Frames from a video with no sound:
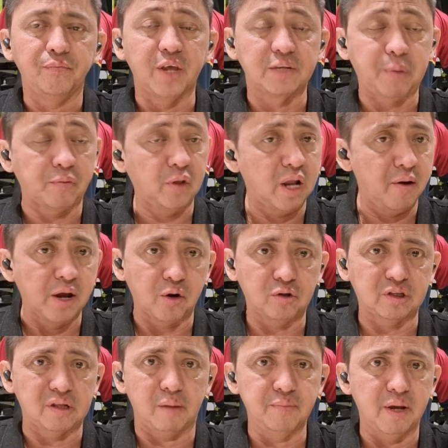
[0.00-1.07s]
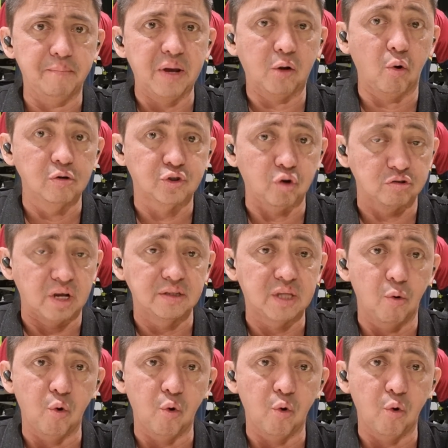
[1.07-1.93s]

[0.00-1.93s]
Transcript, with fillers: después de una derrota también vergonzosa ante